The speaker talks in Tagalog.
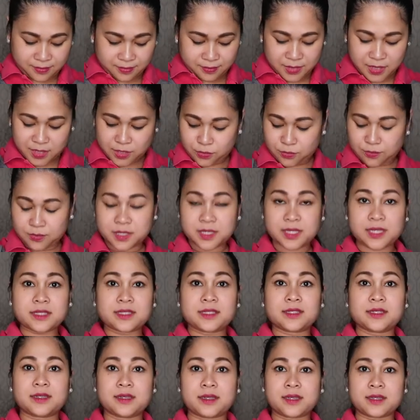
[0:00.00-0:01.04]
Medium
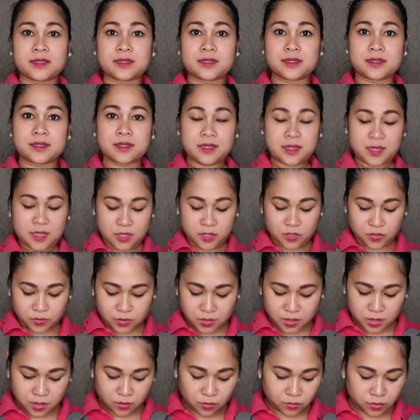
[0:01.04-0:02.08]
size siya guys. So
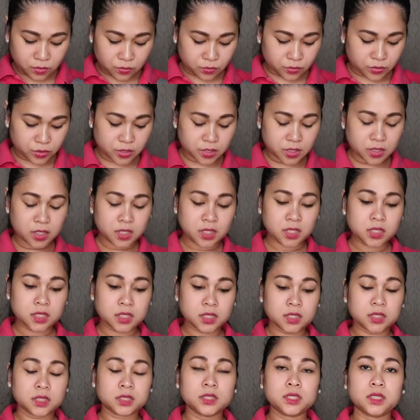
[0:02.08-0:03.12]
hindi ako na order ng
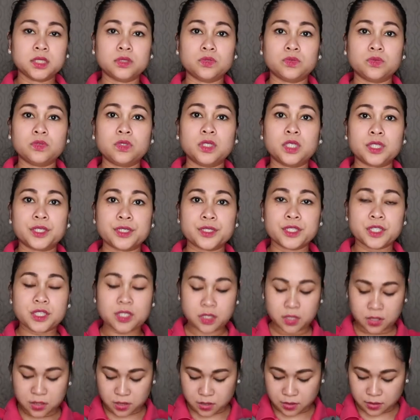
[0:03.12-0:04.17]
ano
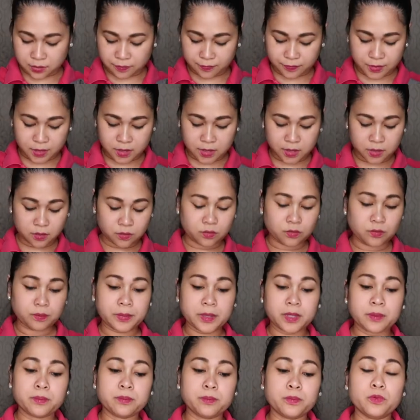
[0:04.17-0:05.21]
large kasi feeling ko
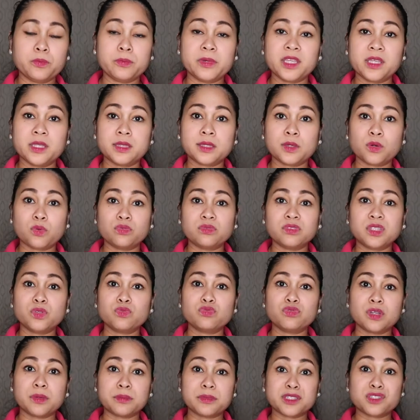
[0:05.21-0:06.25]
pag pumayat ako hindi
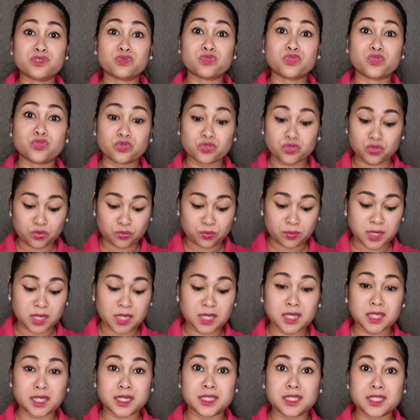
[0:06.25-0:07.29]
ko na masusuot yung
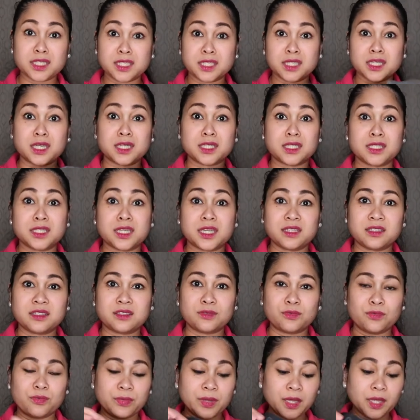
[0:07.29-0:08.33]
mga large na size.
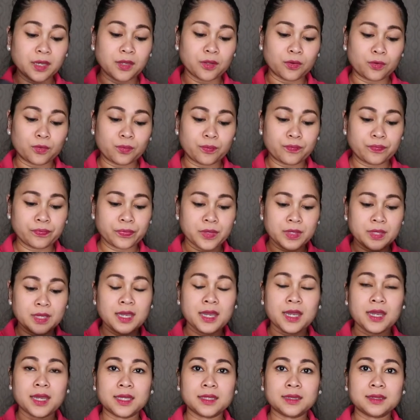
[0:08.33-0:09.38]
So medium,
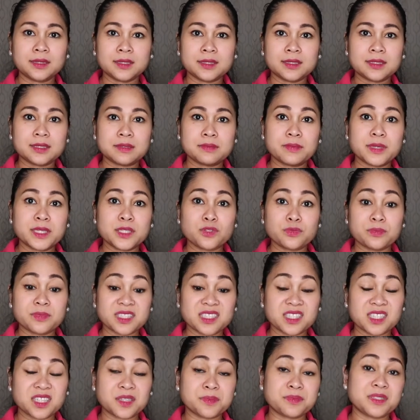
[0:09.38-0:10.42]
at least medyo
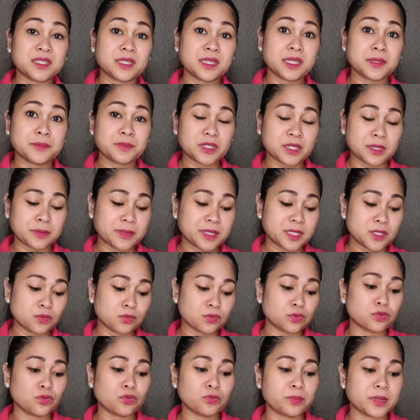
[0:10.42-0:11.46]
masikip-sikip siya,
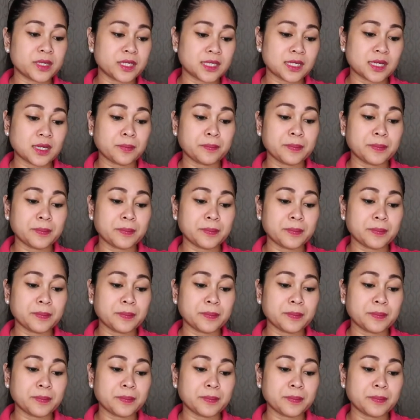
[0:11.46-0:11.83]
masuot pa siya